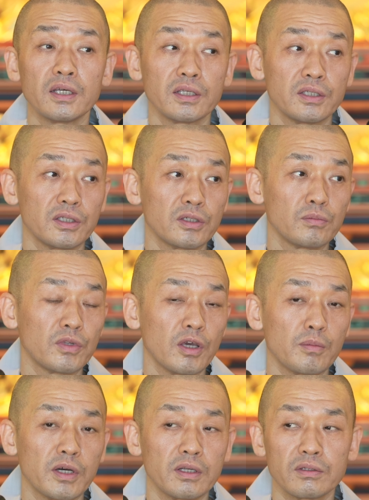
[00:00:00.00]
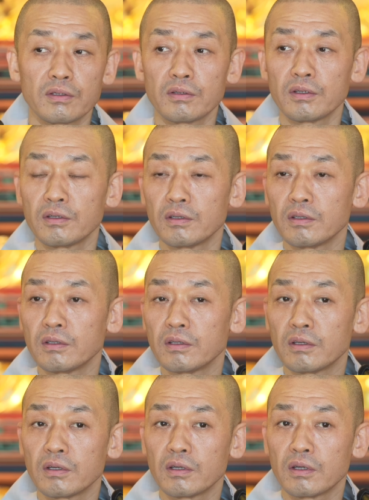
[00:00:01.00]
지금
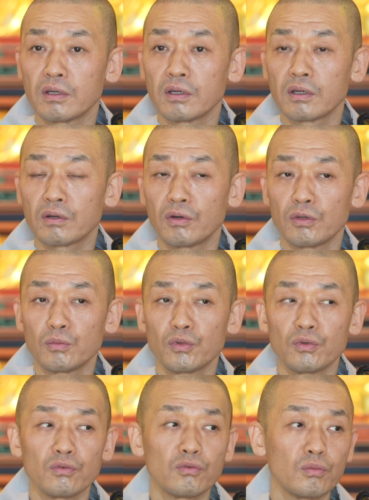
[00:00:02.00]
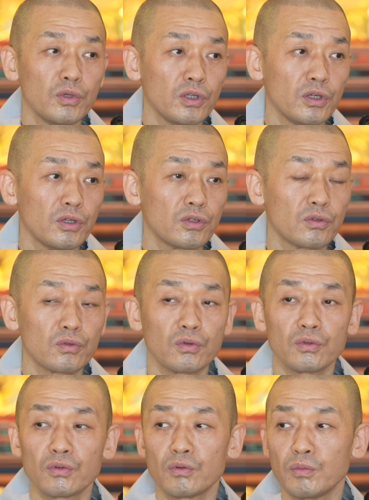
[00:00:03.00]
대만에서는 거의 모든 국민이
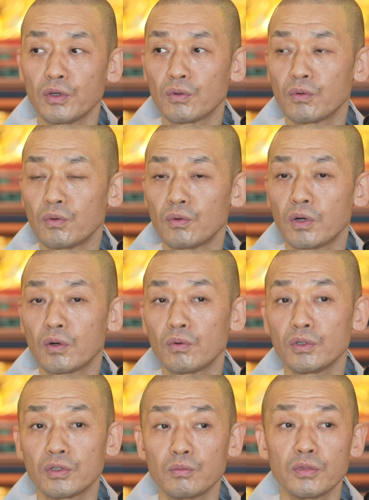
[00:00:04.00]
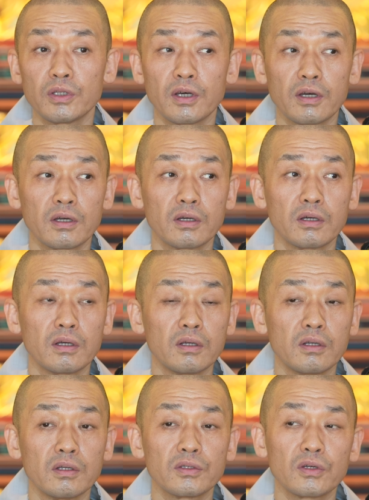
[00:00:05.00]
정토정을 믿고 하고 있습니다.
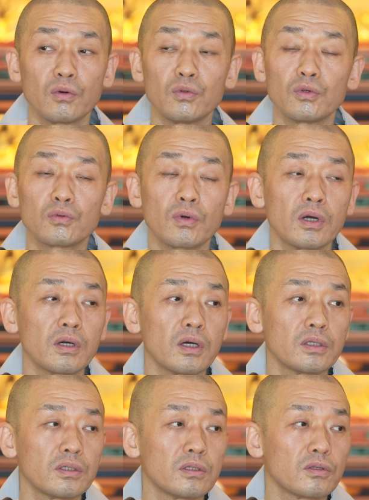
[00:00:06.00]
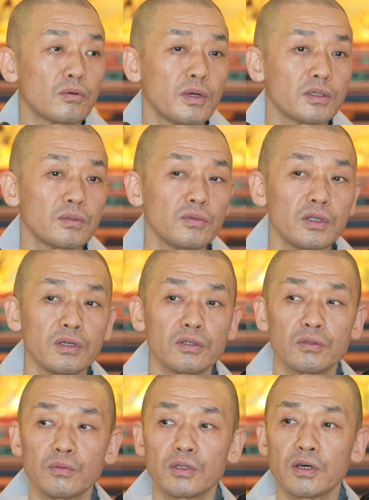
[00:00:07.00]
자, 오늘 또 한 가지를 더
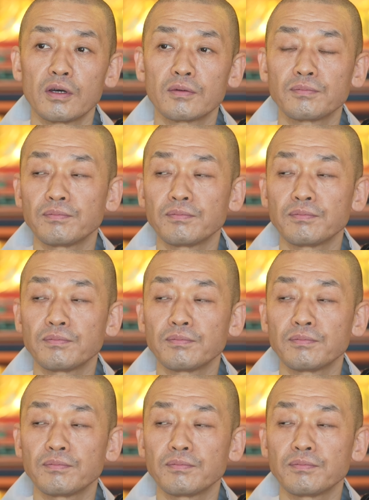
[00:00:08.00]
말씀드리겠습니다.